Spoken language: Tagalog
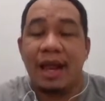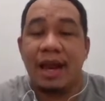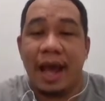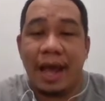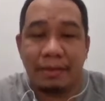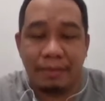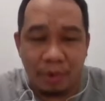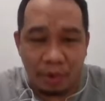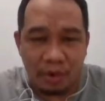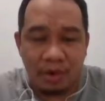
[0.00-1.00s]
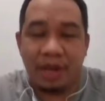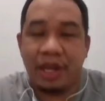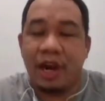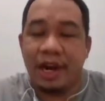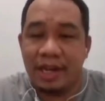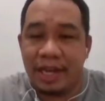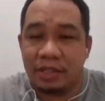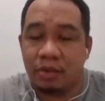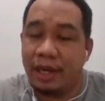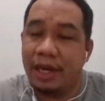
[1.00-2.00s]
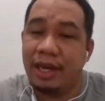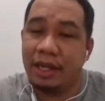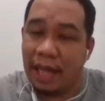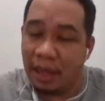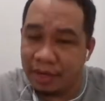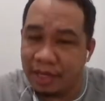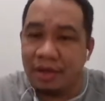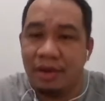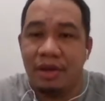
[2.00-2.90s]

lahat po, regardless kung ilan ang tao ninyo,